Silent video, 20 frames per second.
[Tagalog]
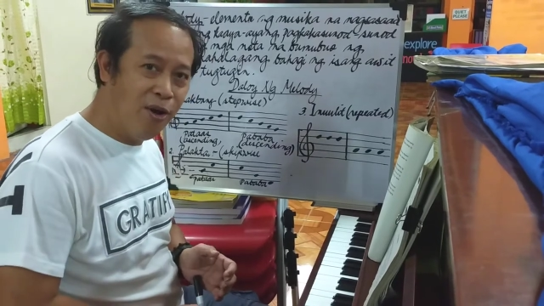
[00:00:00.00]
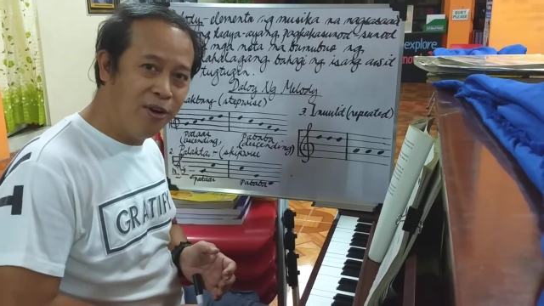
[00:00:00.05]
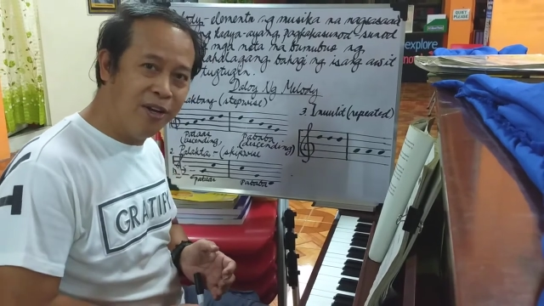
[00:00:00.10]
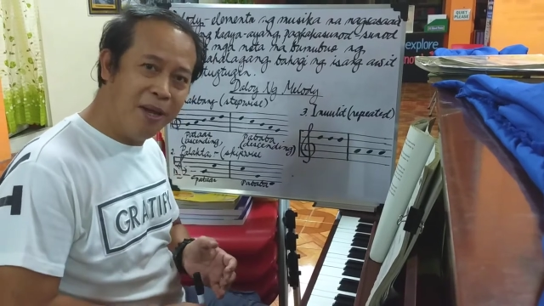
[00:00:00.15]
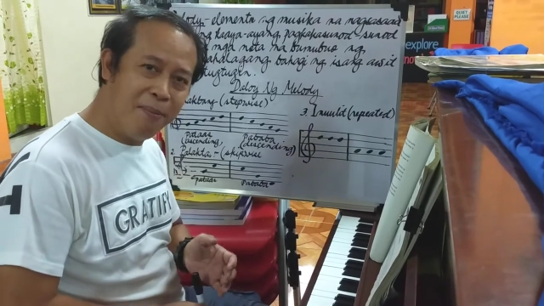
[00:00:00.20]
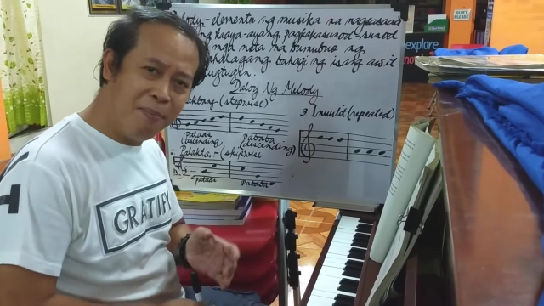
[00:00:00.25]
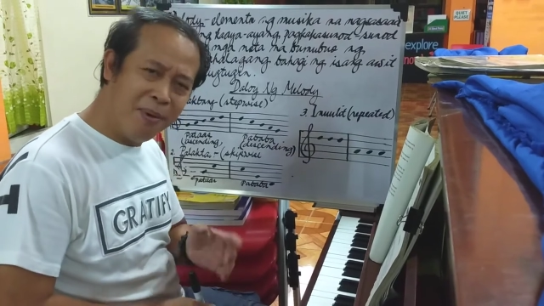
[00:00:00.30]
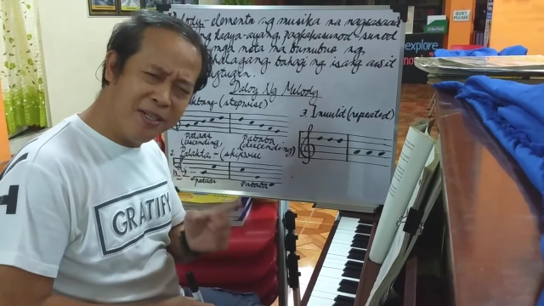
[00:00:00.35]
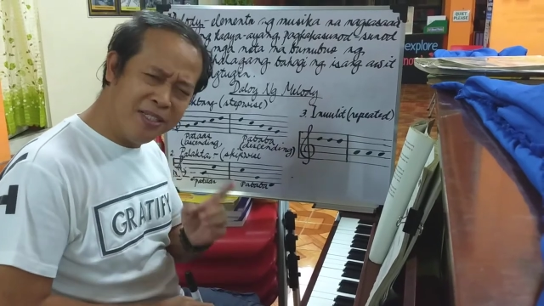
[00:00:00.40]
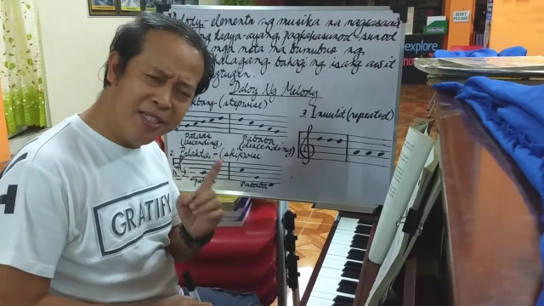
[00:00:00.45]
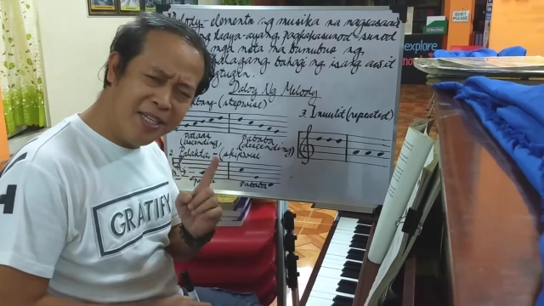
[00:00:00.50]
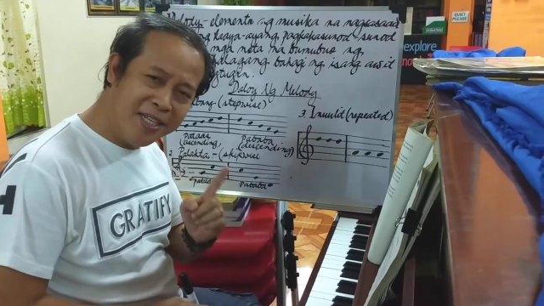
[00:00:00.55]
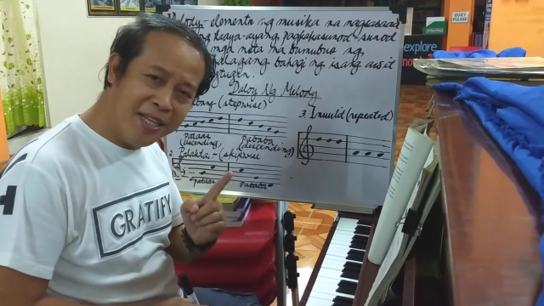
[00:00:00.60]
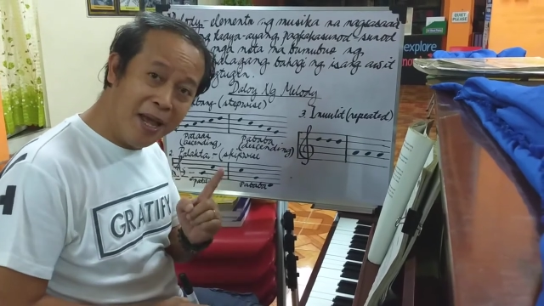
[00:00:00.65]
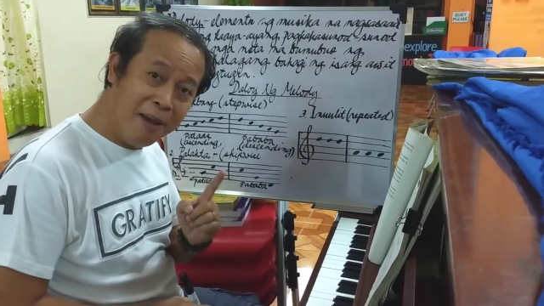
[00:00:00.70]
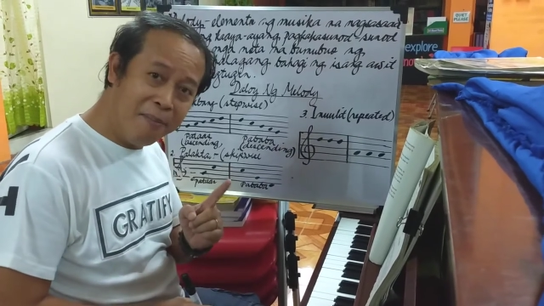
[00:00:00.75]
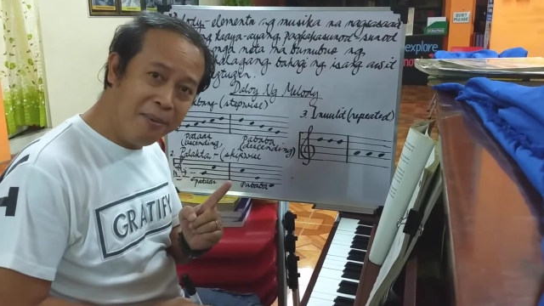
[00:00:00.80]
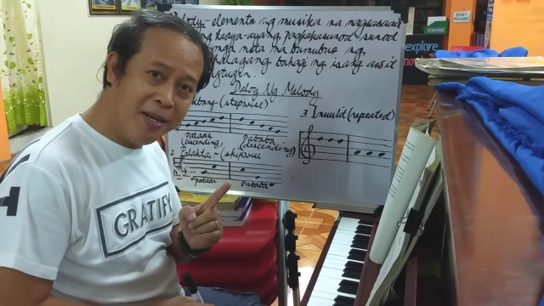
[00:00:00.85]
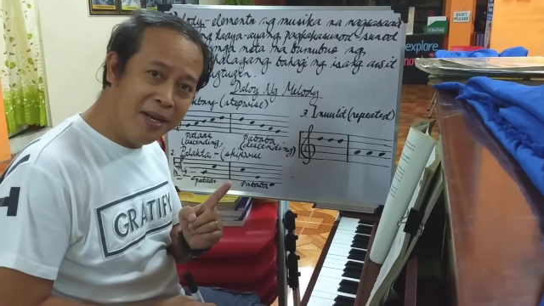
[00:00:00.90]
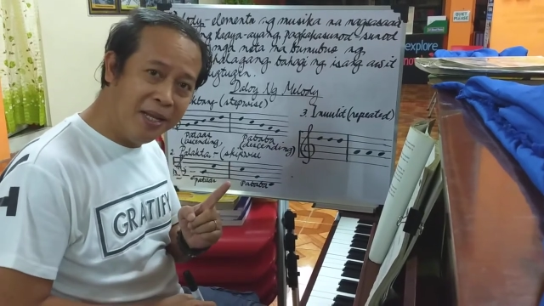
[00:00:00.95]
Okay, pag
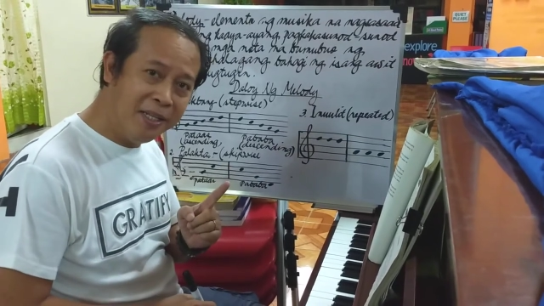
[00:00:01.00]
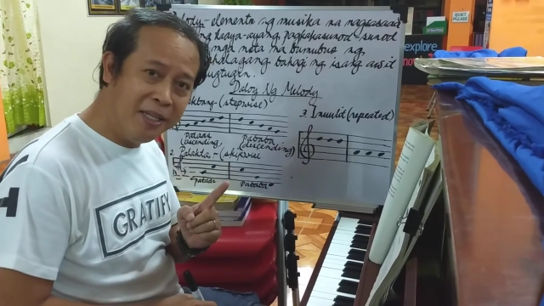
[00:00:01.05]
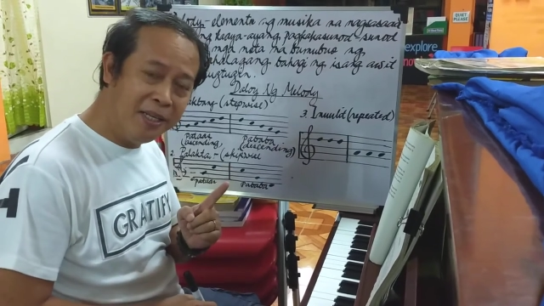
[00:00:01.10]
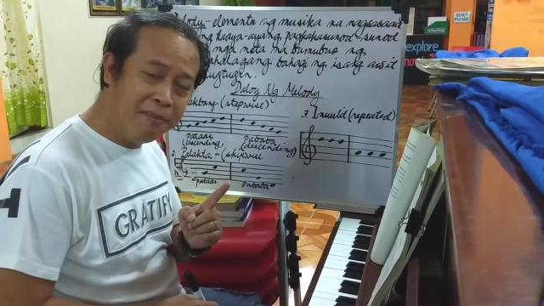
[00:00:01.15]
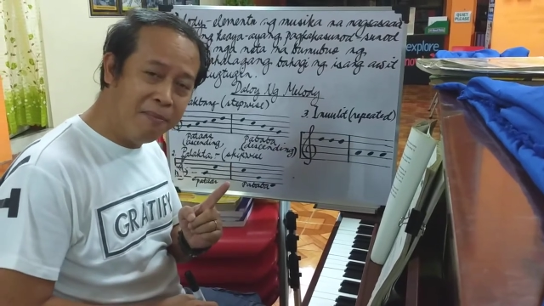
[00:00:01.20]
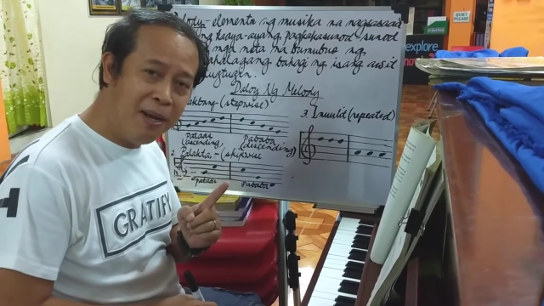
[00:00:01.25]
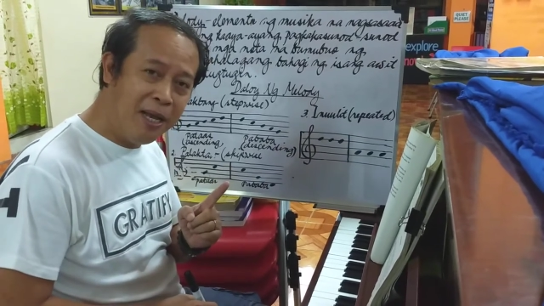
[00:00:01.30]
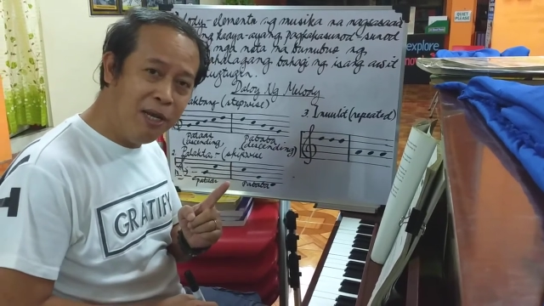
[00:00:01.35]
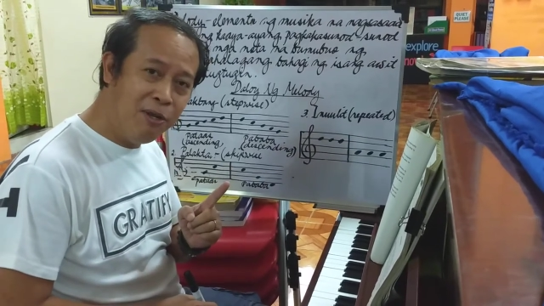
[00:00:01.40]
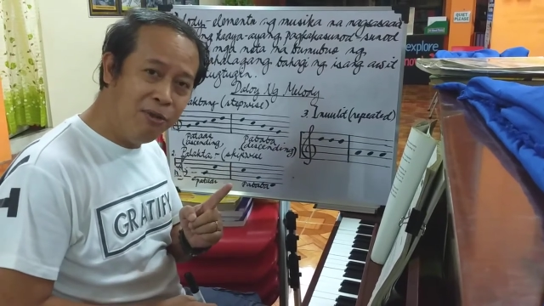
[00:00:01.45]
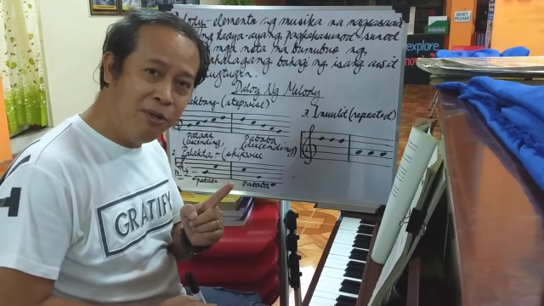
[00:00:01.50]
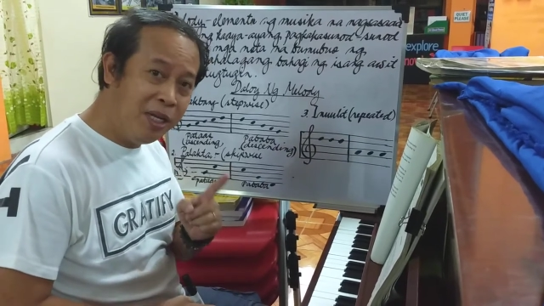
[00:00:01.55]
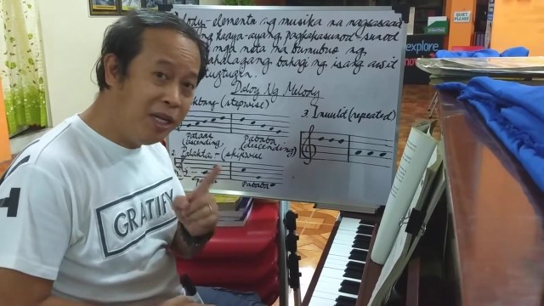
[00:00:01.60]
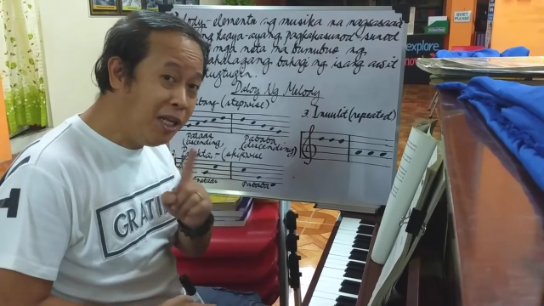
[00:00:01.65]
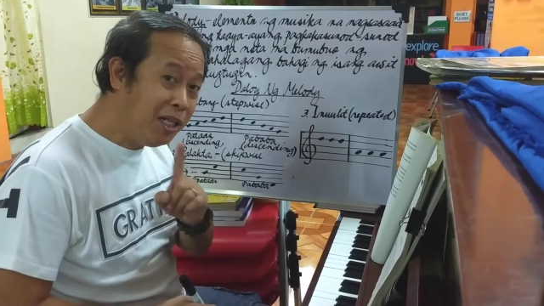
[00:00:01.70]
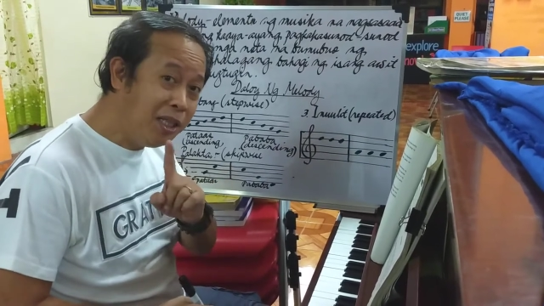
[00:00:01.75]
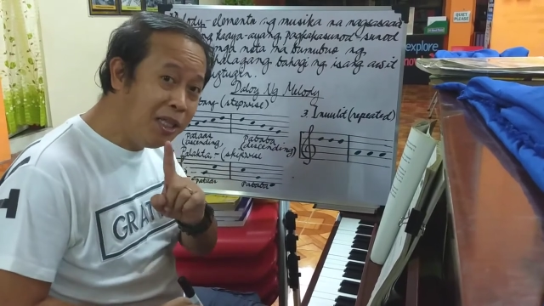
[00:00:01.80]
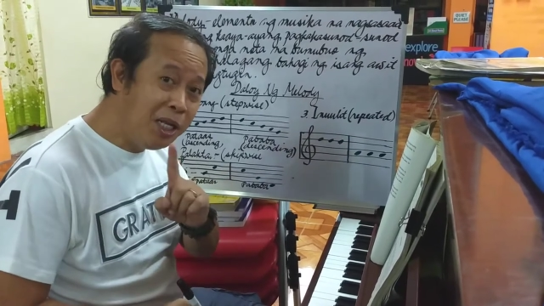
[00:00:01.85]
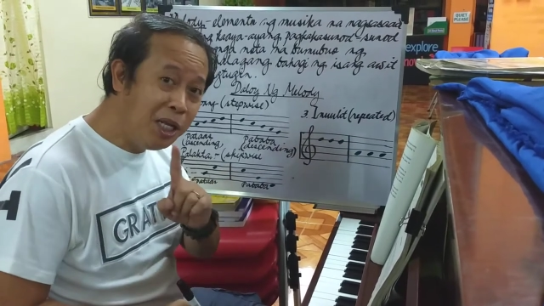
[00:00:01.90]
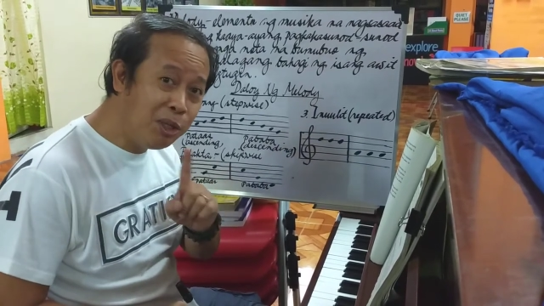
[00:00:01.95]
sinabi nating melody,
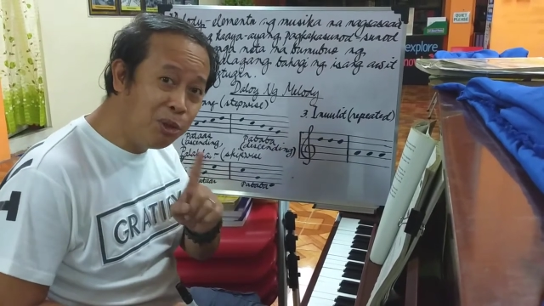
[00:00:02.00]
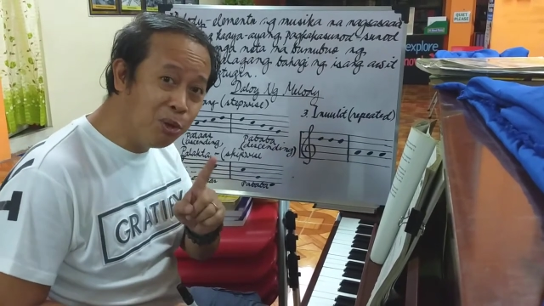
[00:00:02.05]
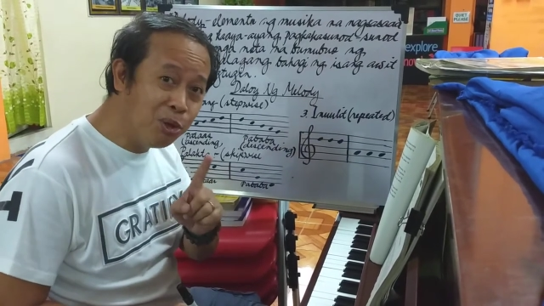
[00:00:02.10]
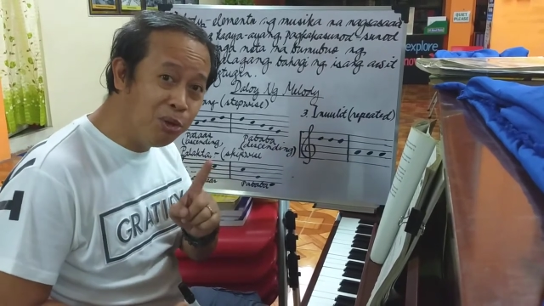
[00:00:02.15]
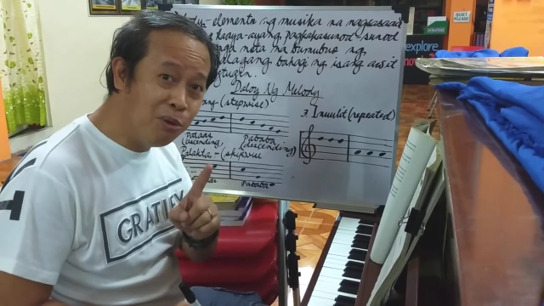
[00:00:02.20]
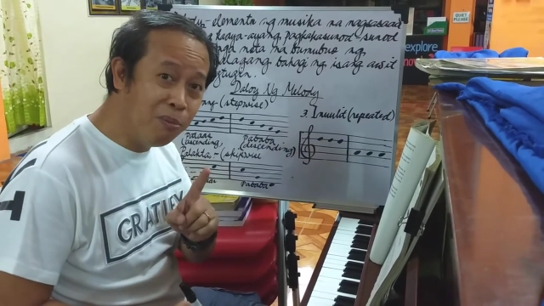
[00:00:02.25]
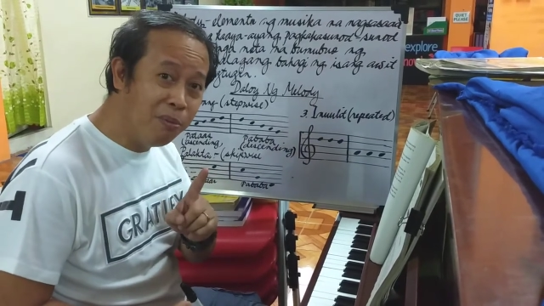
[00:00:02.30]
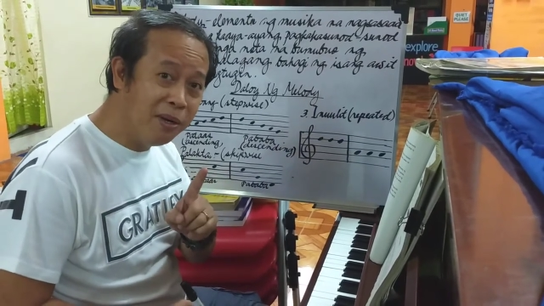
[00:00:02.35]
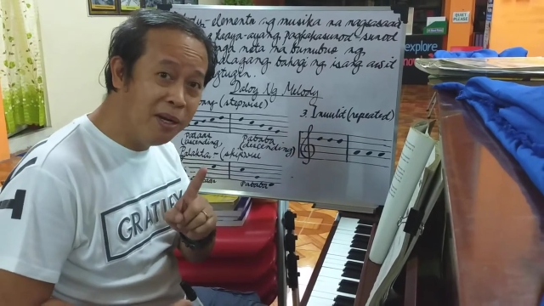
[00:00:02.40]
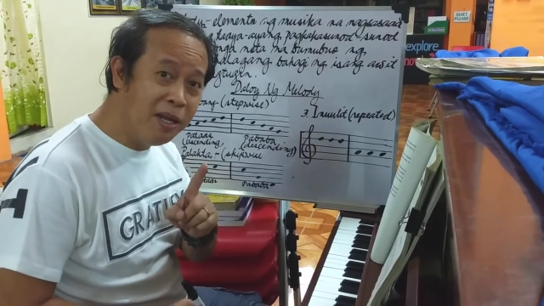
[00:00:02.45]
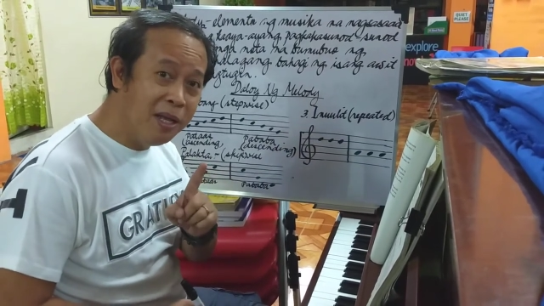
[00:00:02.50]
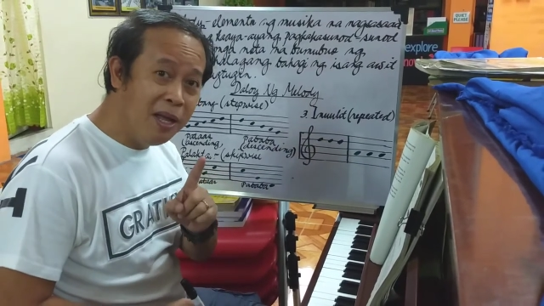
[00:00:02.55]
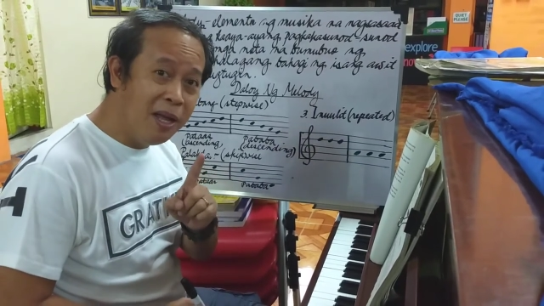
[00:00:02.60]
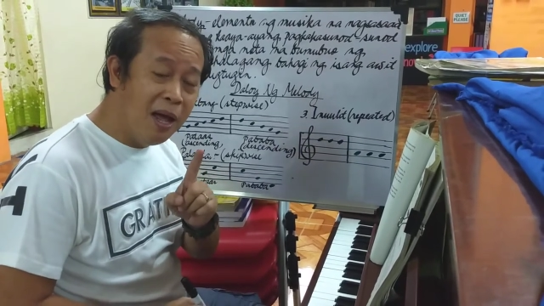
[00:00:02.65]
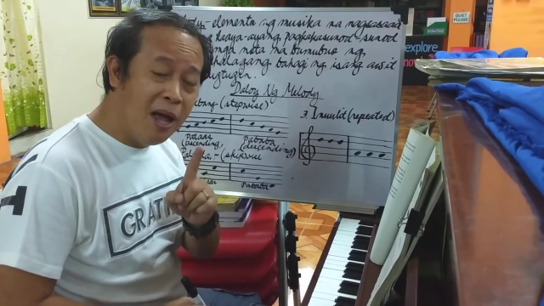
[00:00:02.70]
hindi ito yung